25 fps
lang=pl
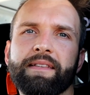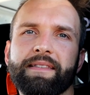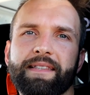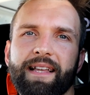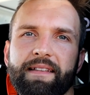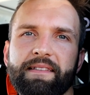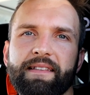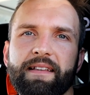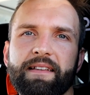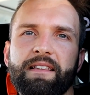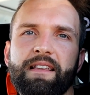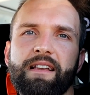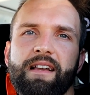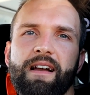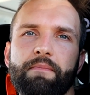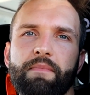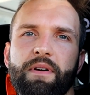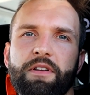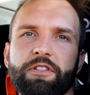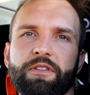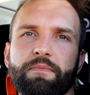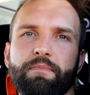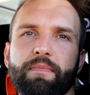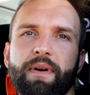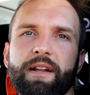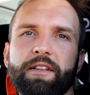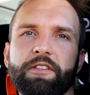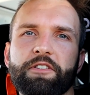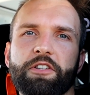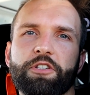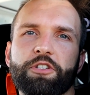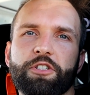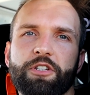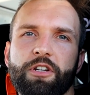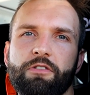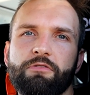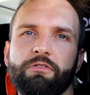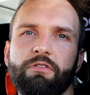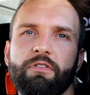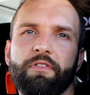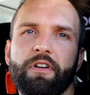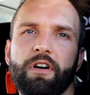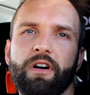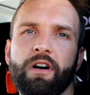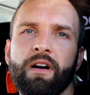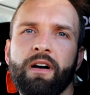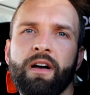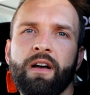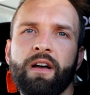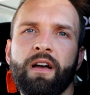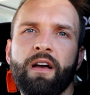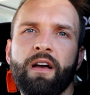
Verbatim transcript: ta technika będzie bardziej szczegółowo